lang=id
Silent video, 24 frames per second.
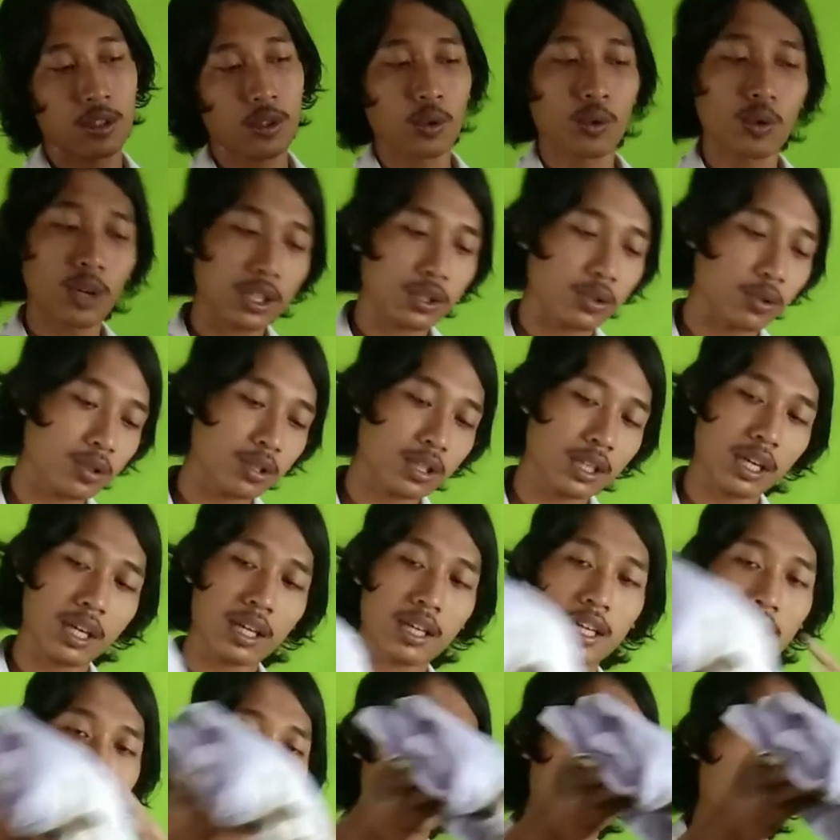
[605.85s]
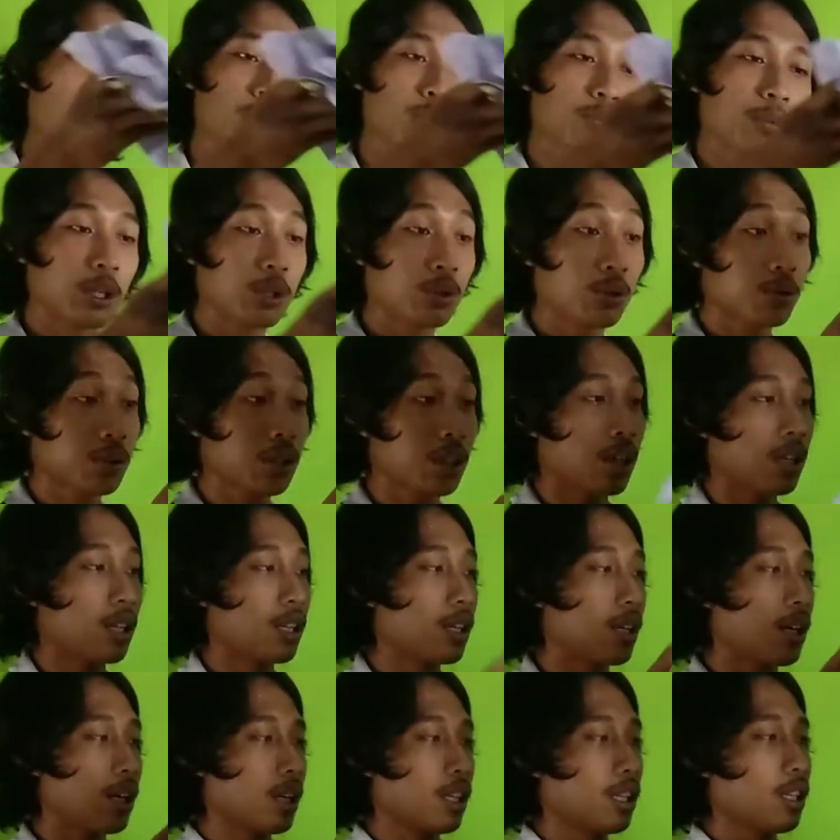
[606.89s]
Gua suka guys baju-bajunya.
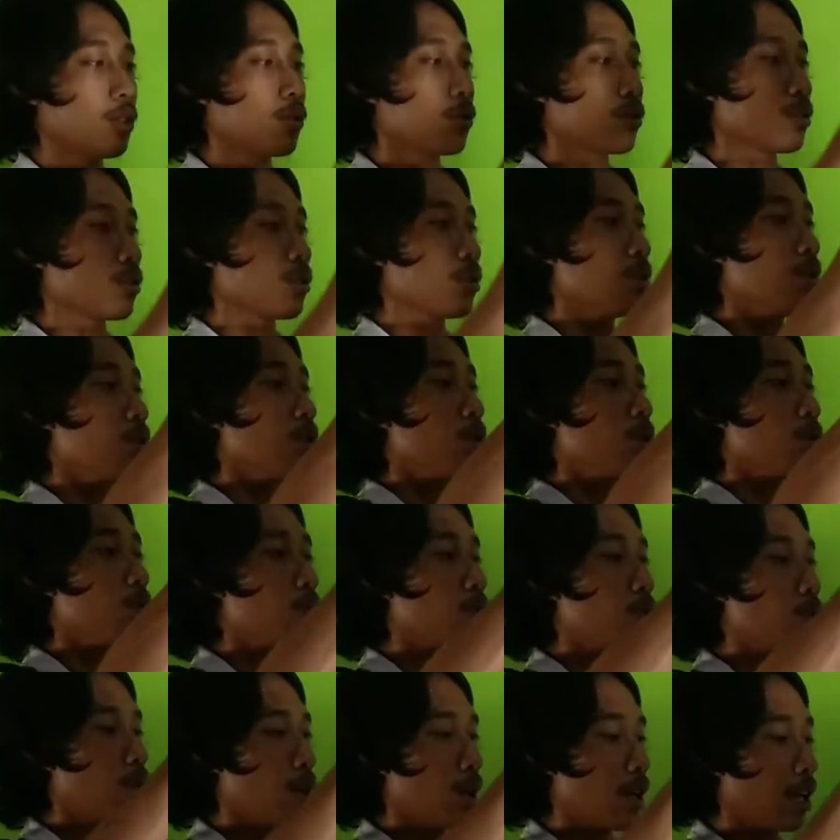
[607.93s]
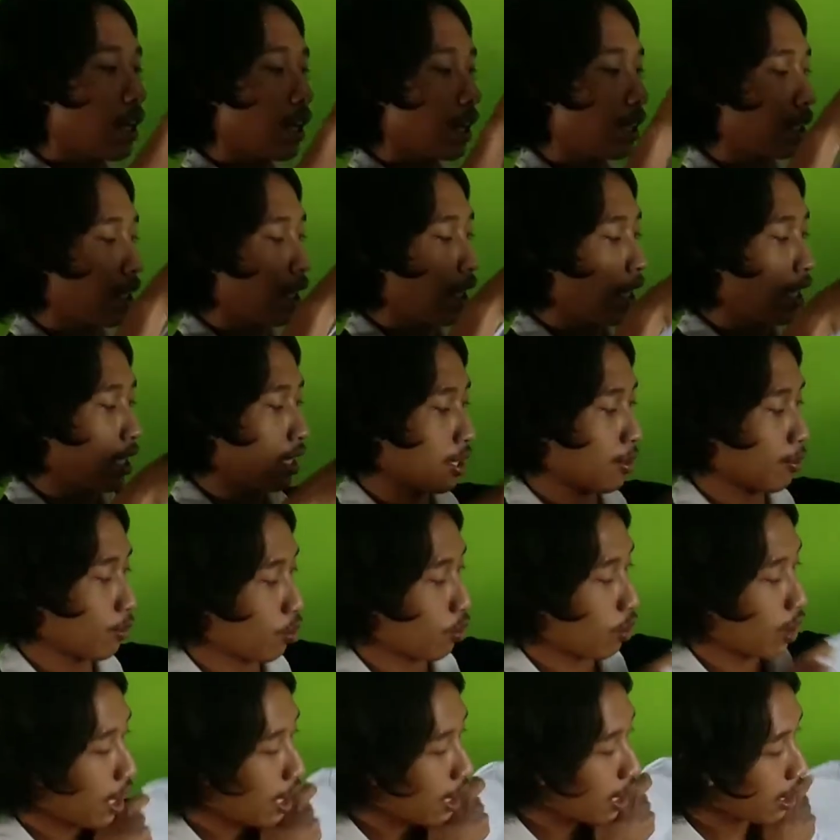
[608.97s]
Nah, ini ukuran XL
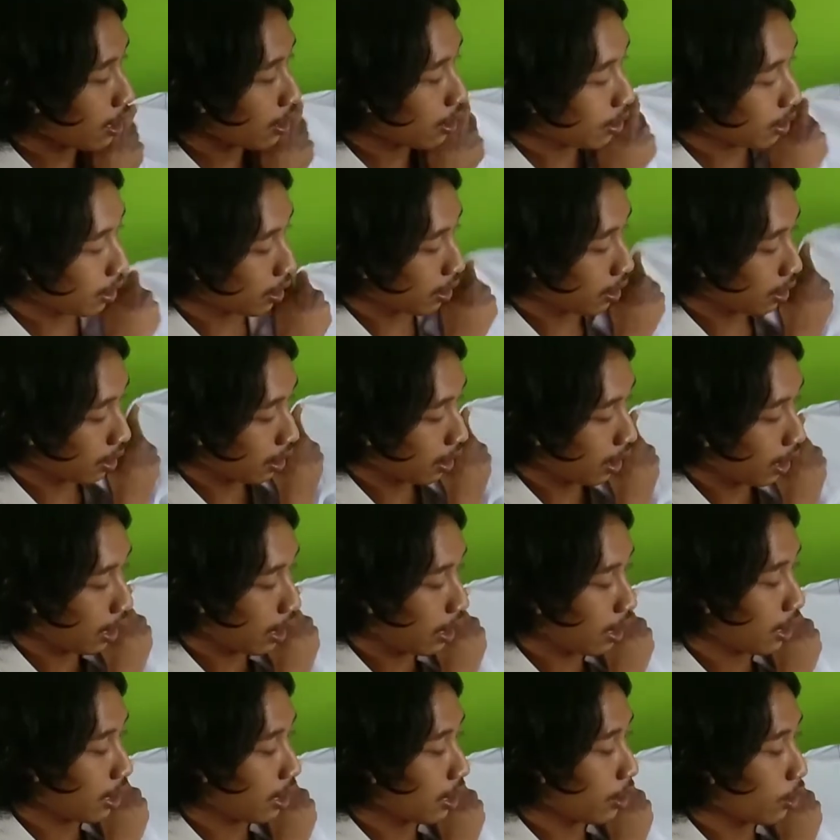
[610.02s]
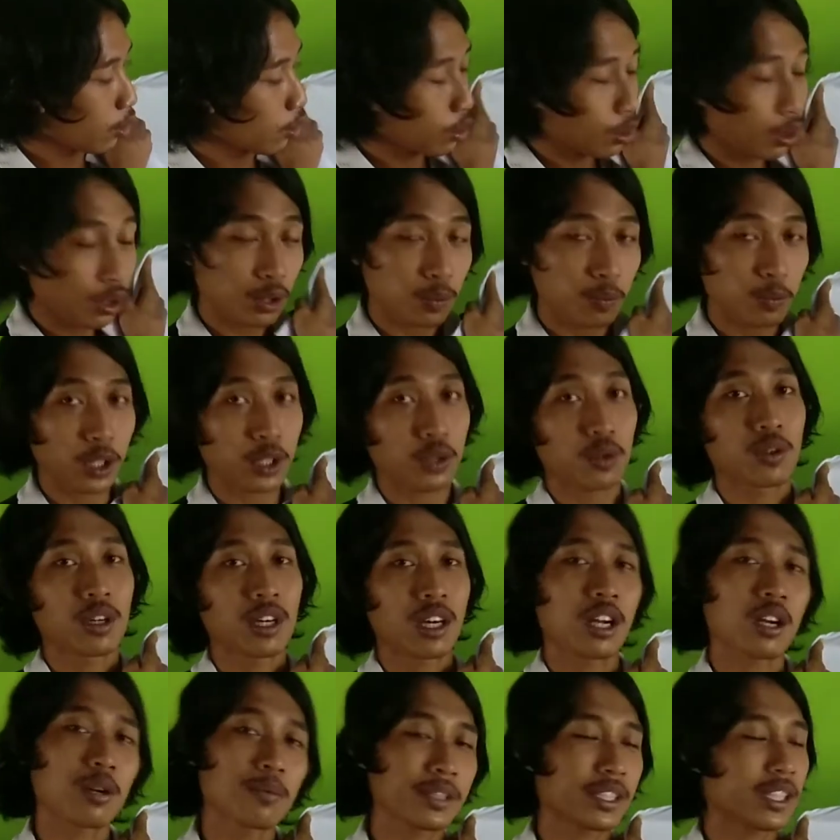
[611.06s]
semua karena ini khusus buat gua.
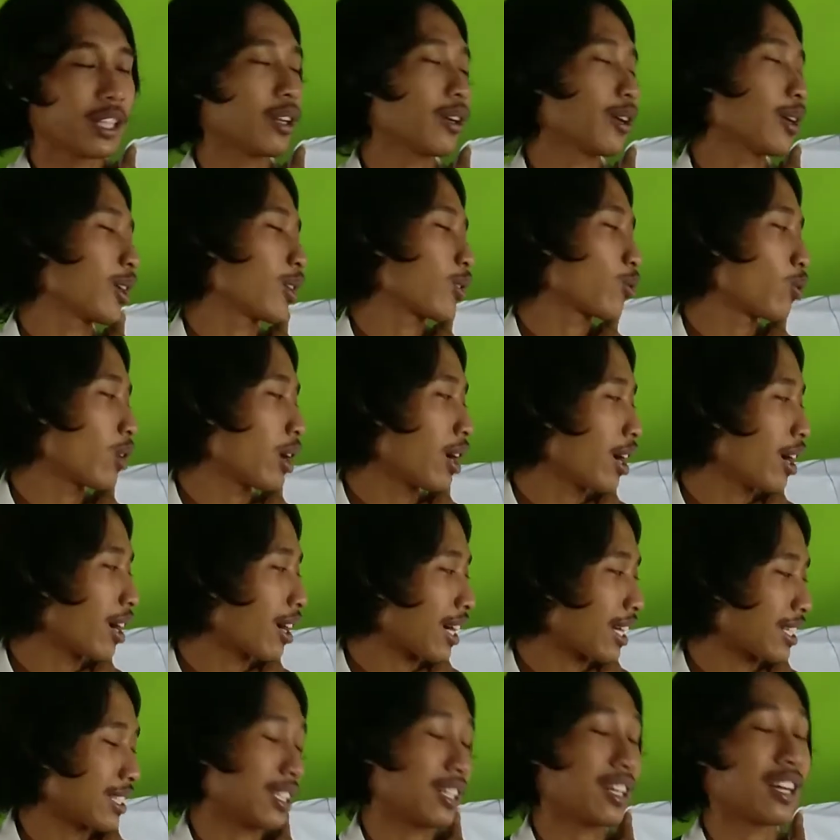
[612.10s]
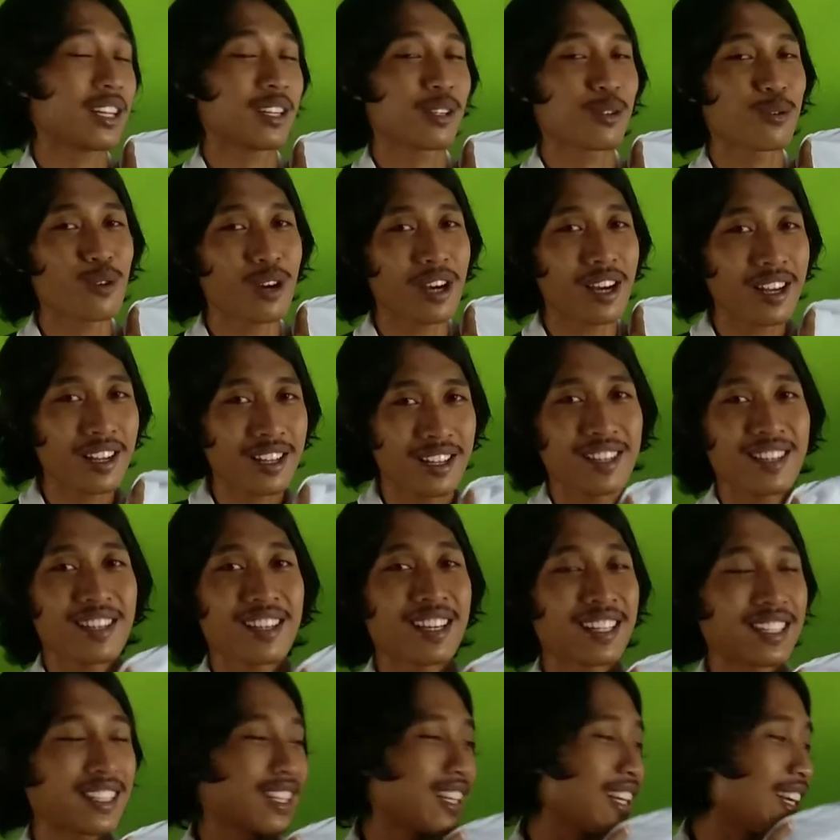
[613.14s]
Kalau misalnya gua kasih ke adik gua
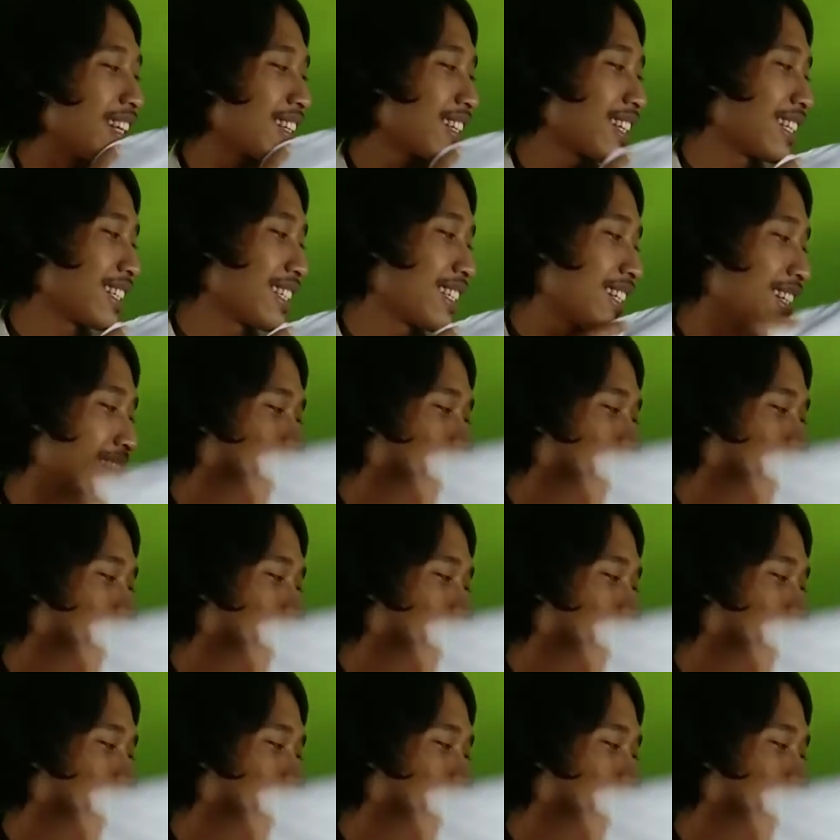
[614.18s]
kekecilan guys ya.